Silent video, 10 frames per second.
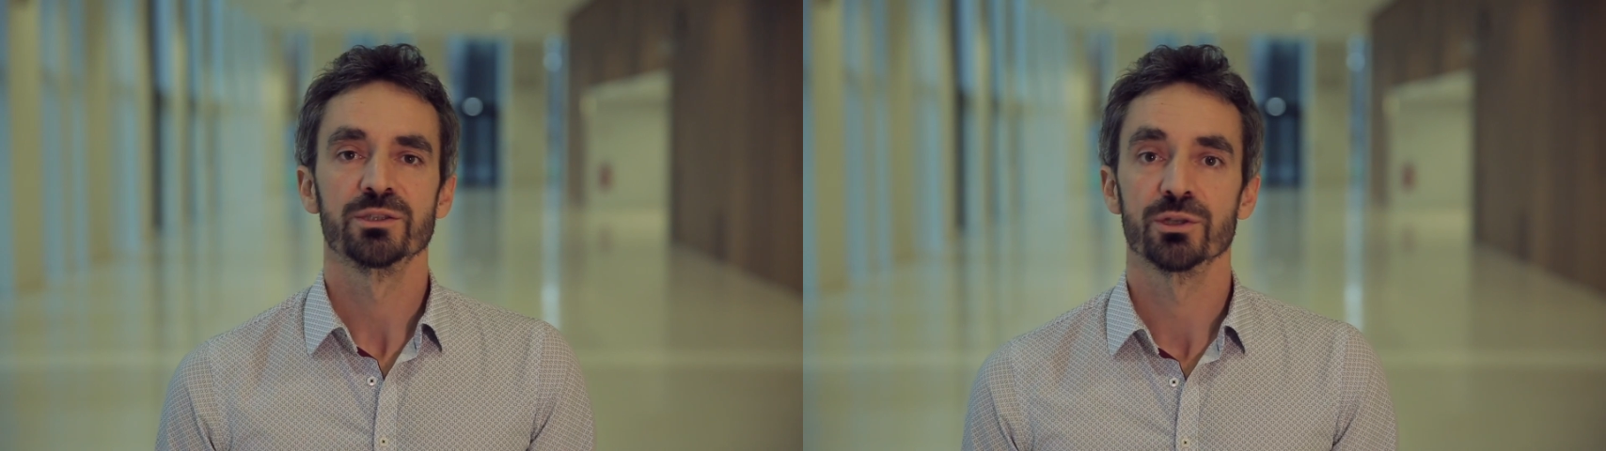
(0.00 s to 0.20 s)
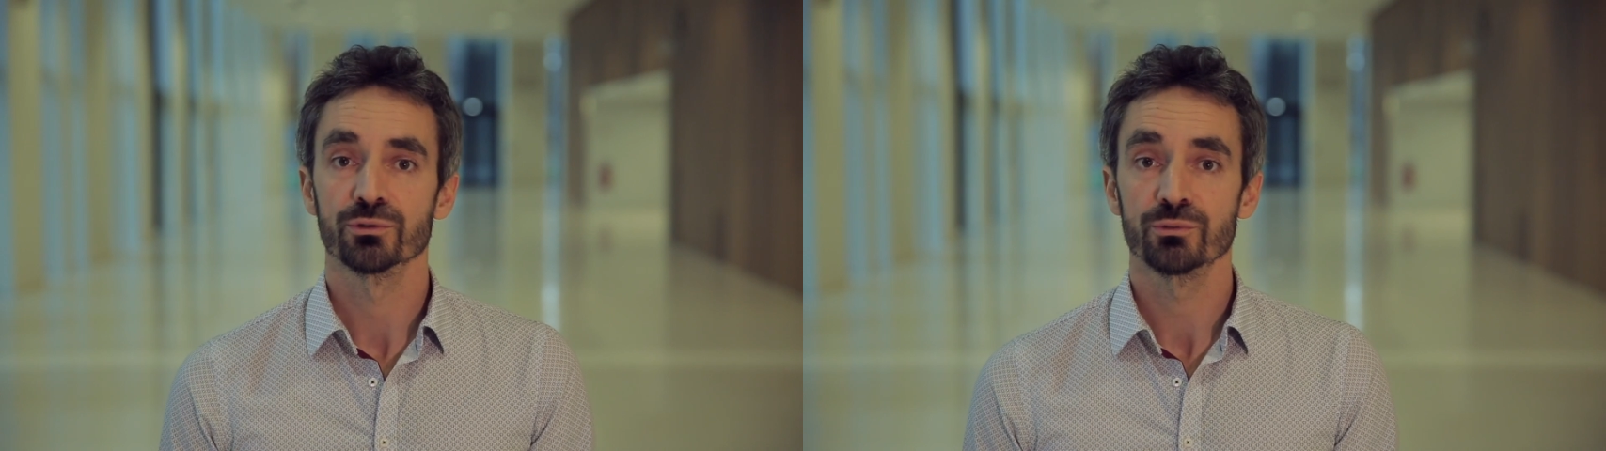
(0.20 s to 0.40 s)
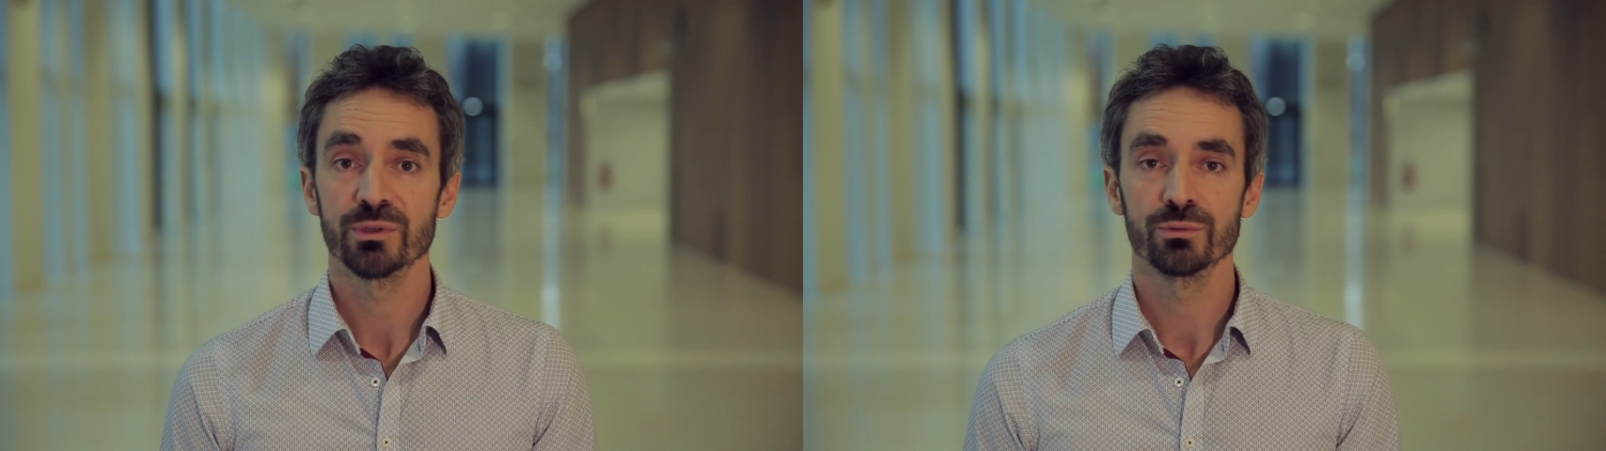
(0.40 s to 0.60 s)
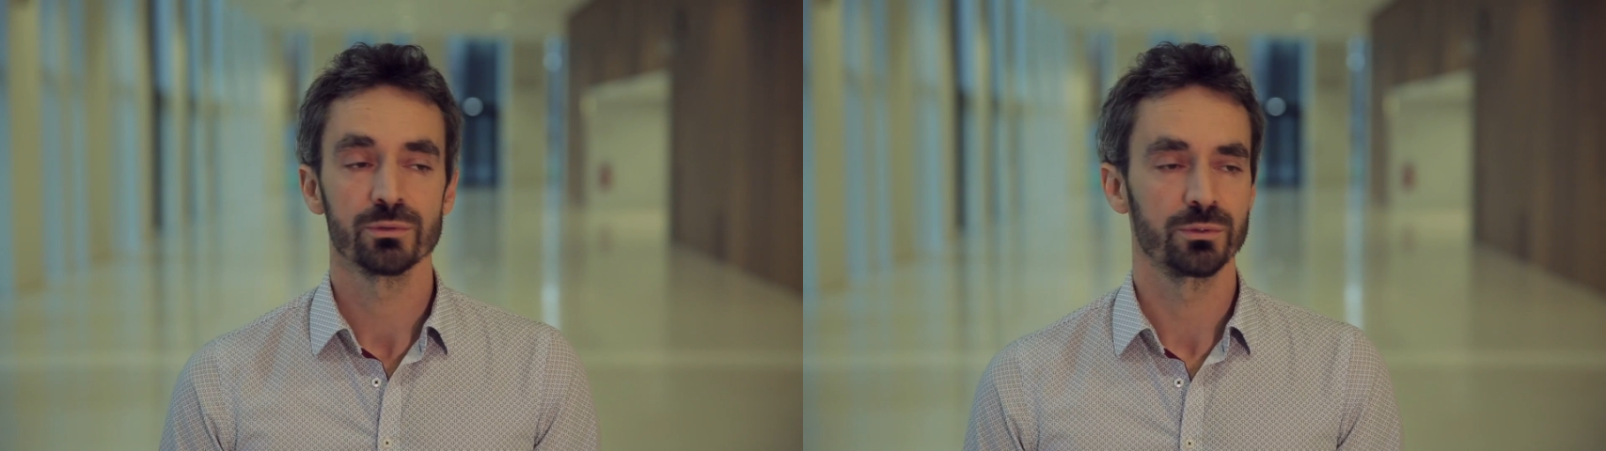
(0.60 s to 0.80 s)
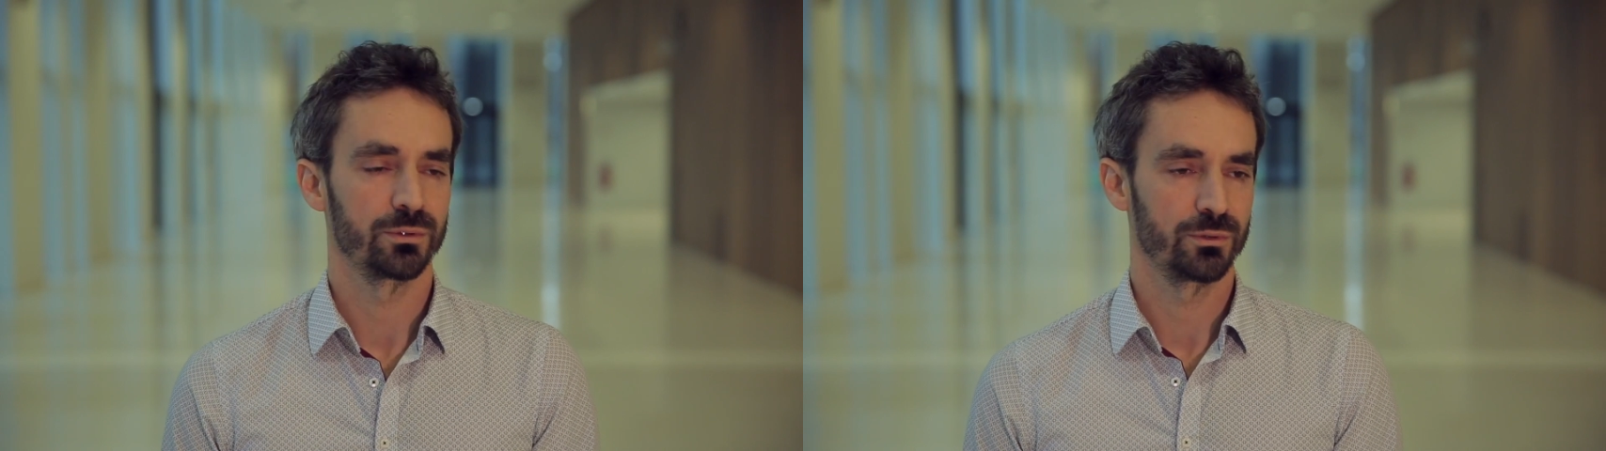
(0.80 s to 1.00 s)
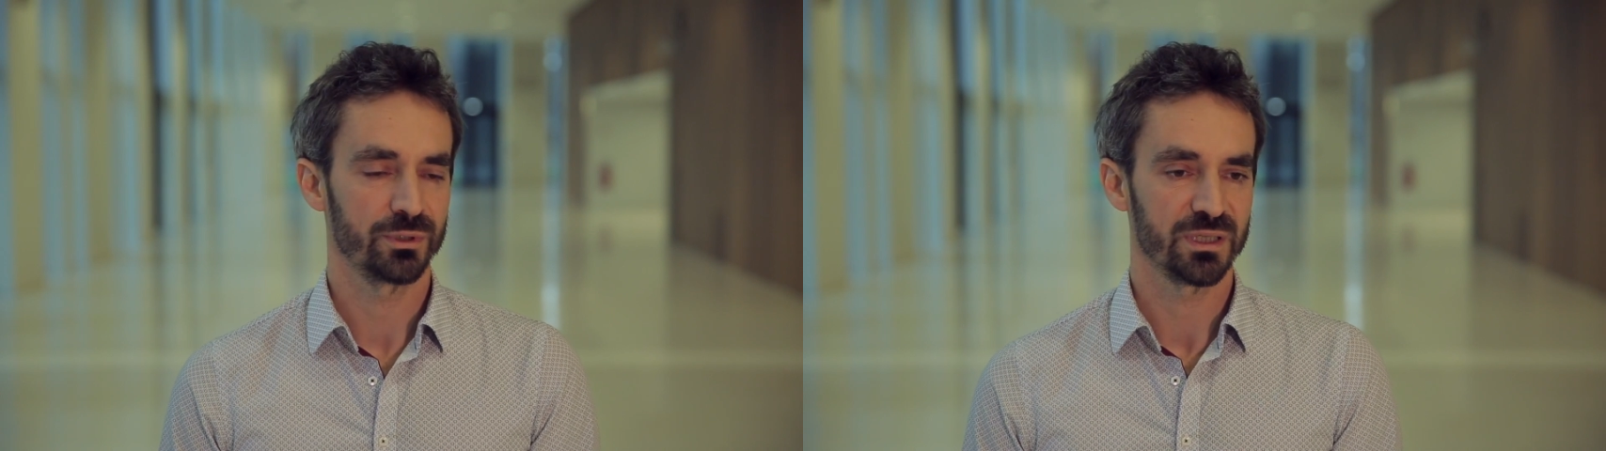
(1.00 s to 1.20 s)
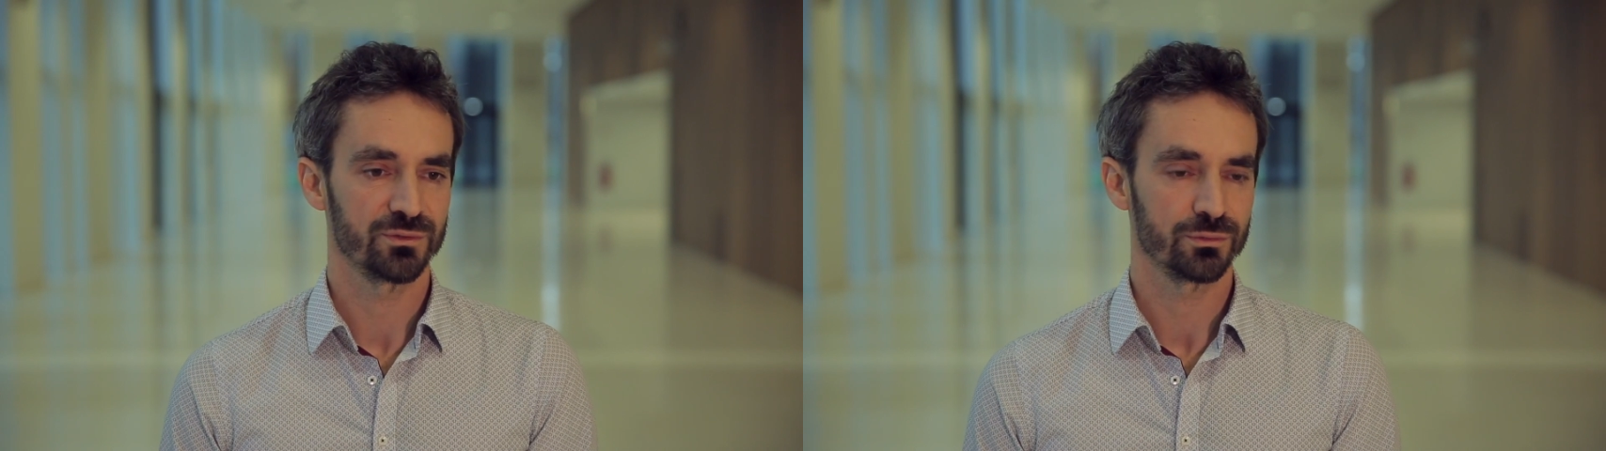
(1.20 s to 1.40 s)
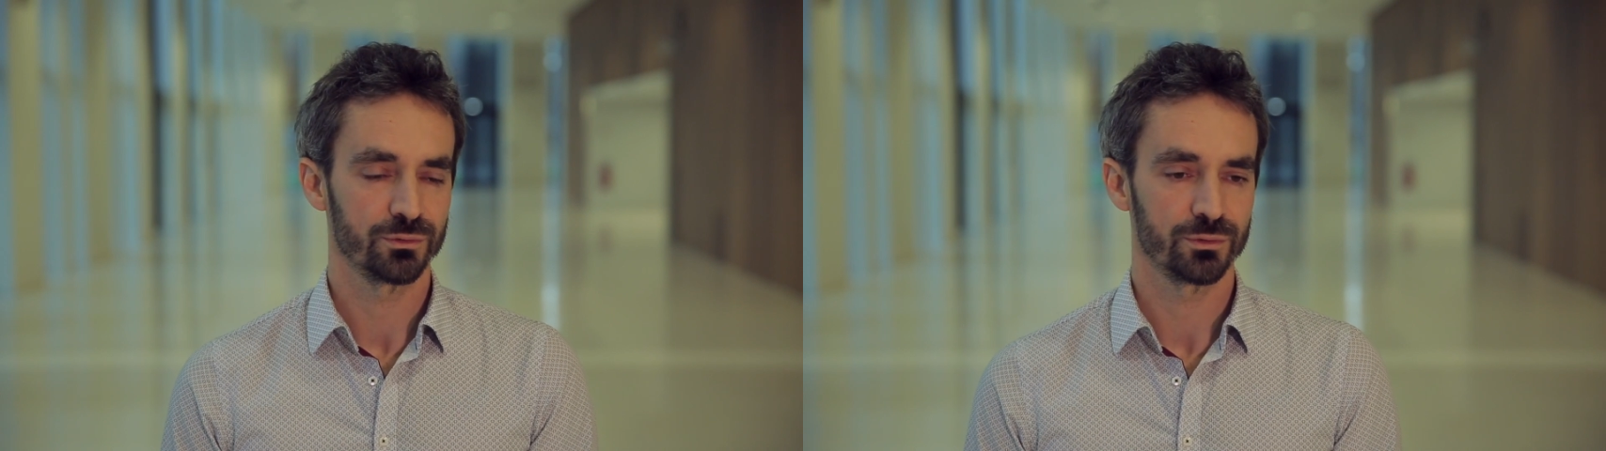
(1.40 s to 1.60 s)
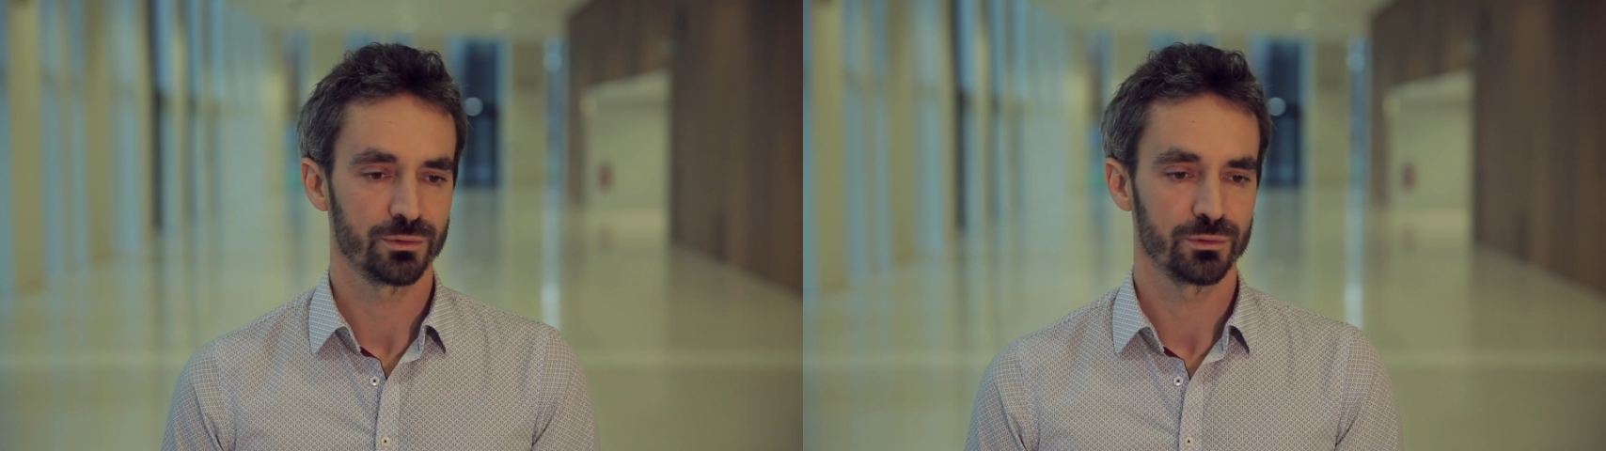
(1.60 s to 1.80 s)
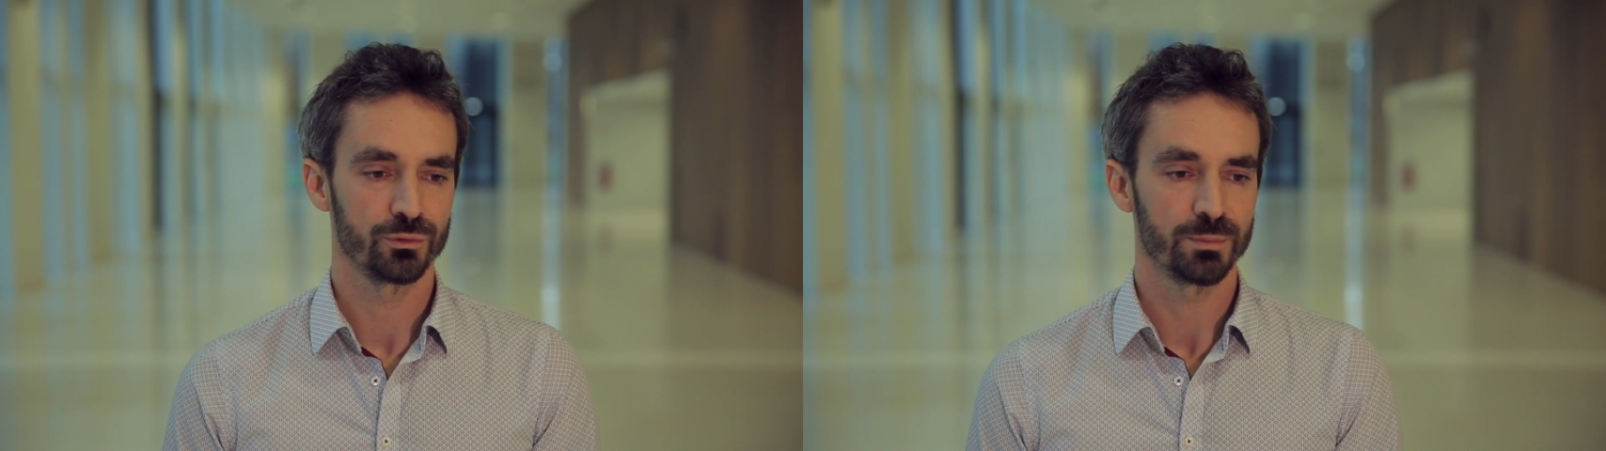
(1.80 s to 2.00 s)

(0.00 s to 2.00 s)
J'ai ensuite eu euh, l'occasion de,